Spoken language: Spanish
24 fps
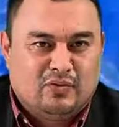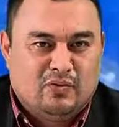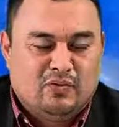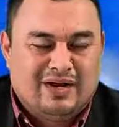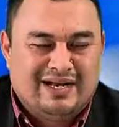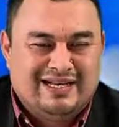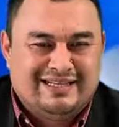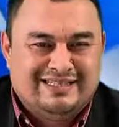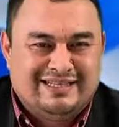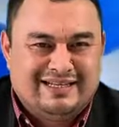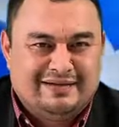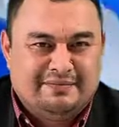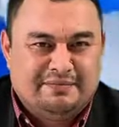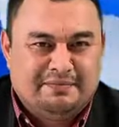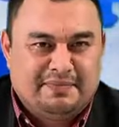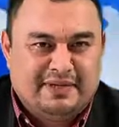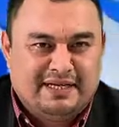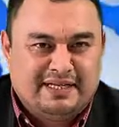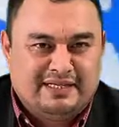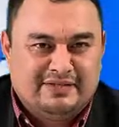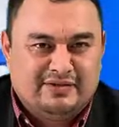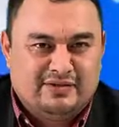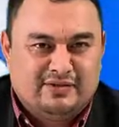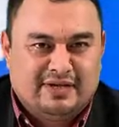cuál es el
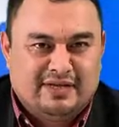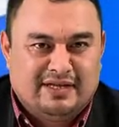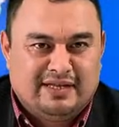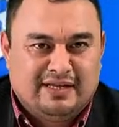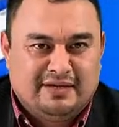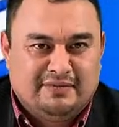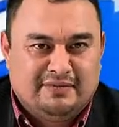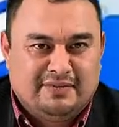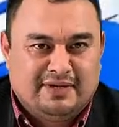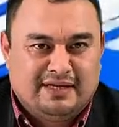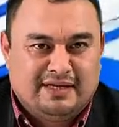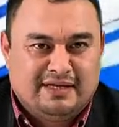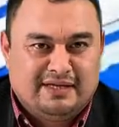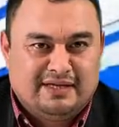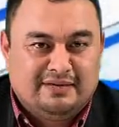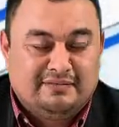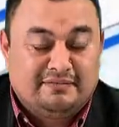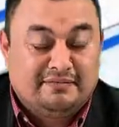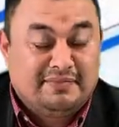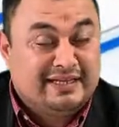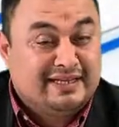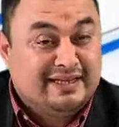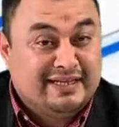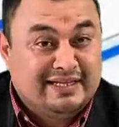precio que debe
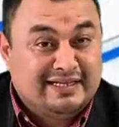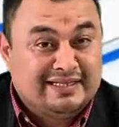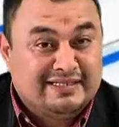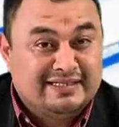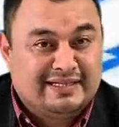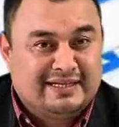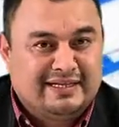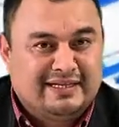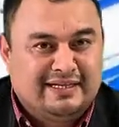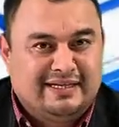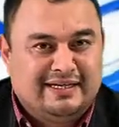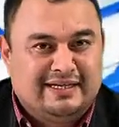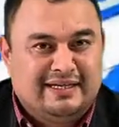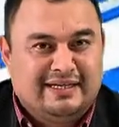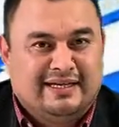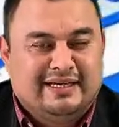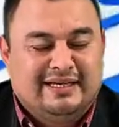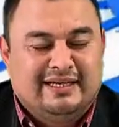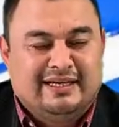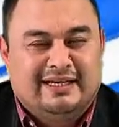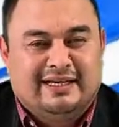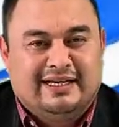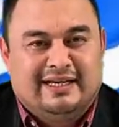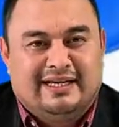venderse
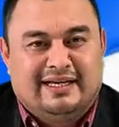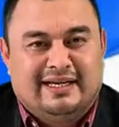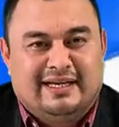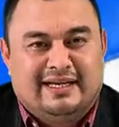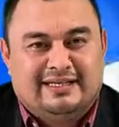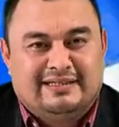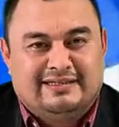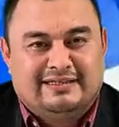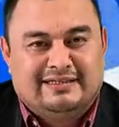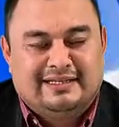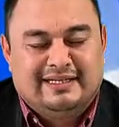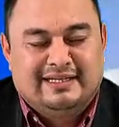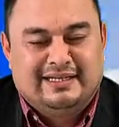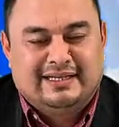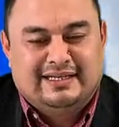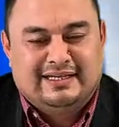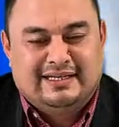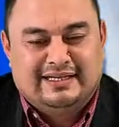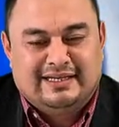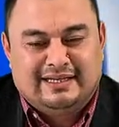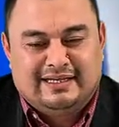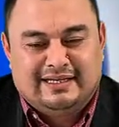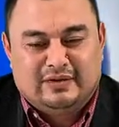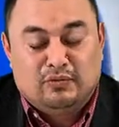
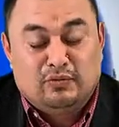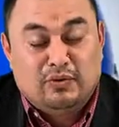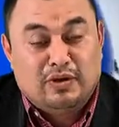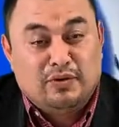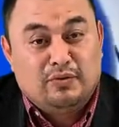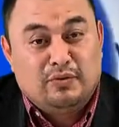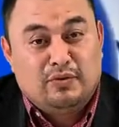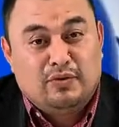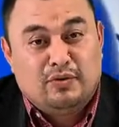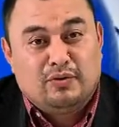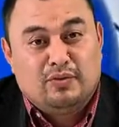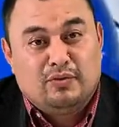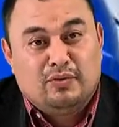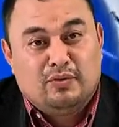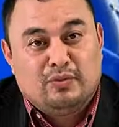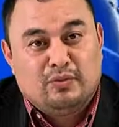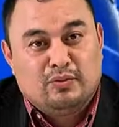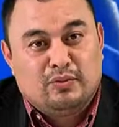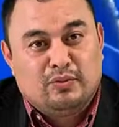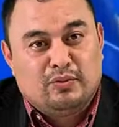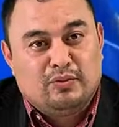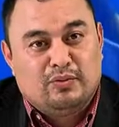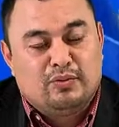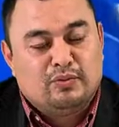este nuevo
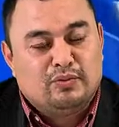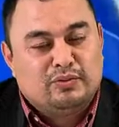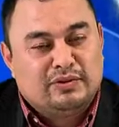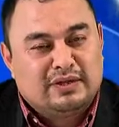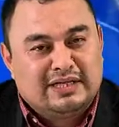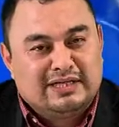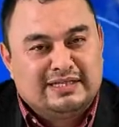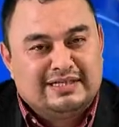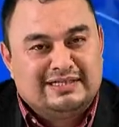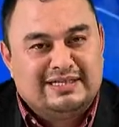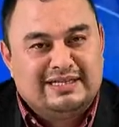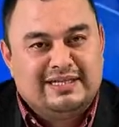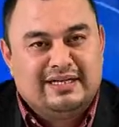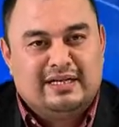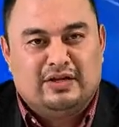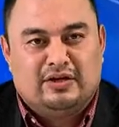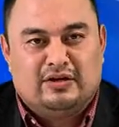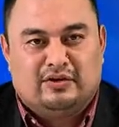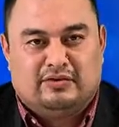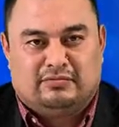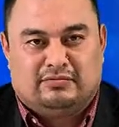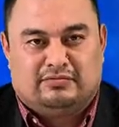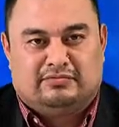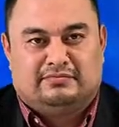
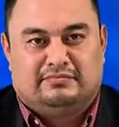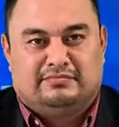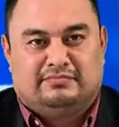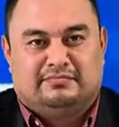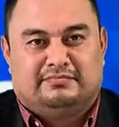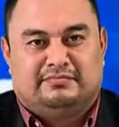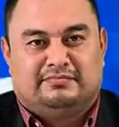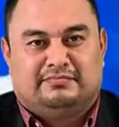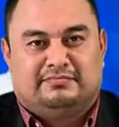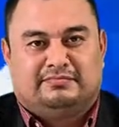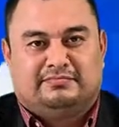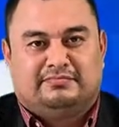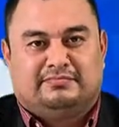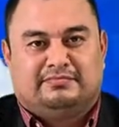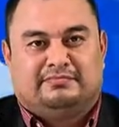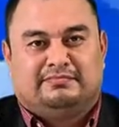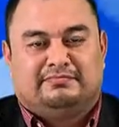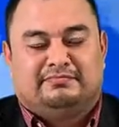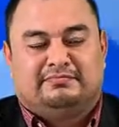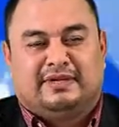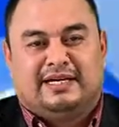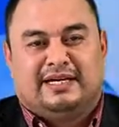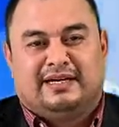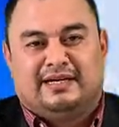utensilio
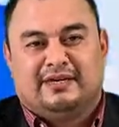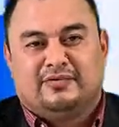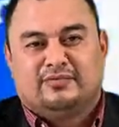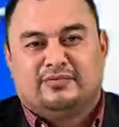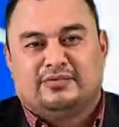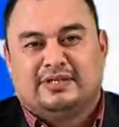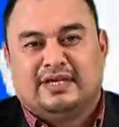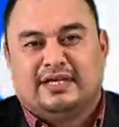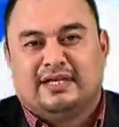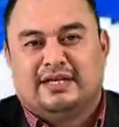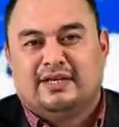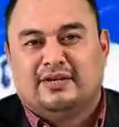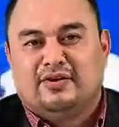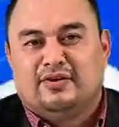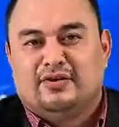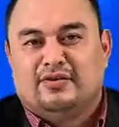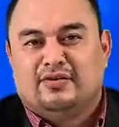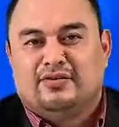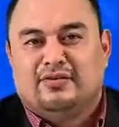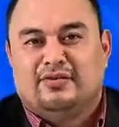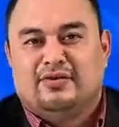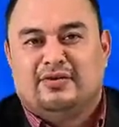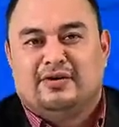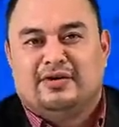para que usted y yo
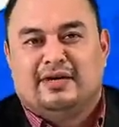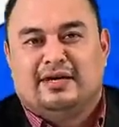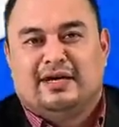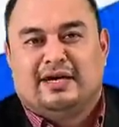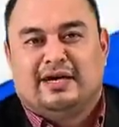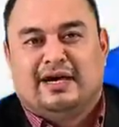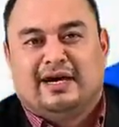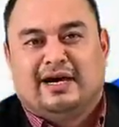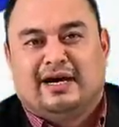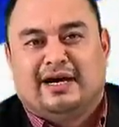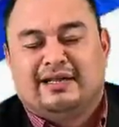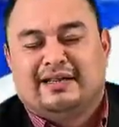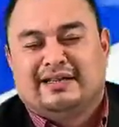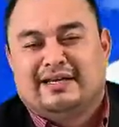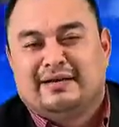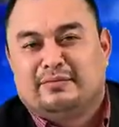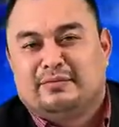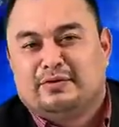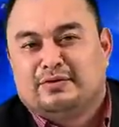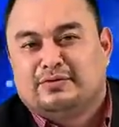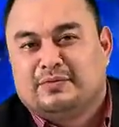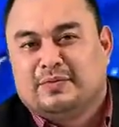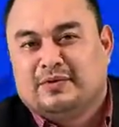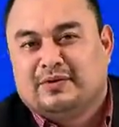
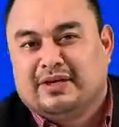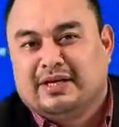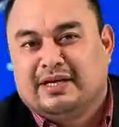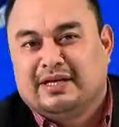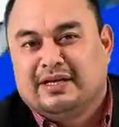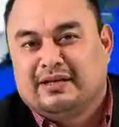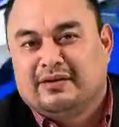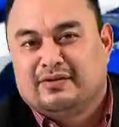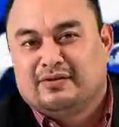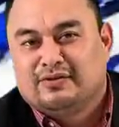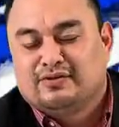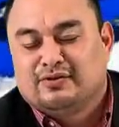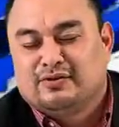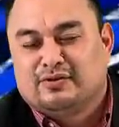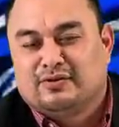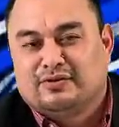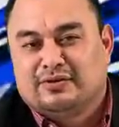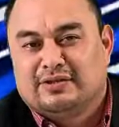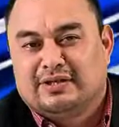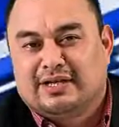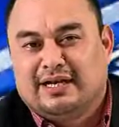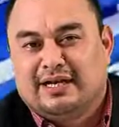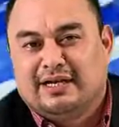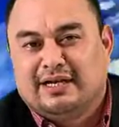andemos protegidos
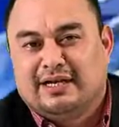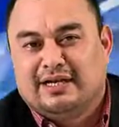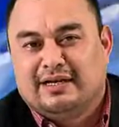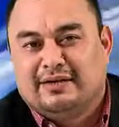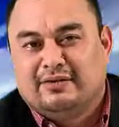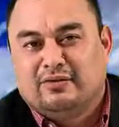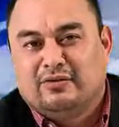contra el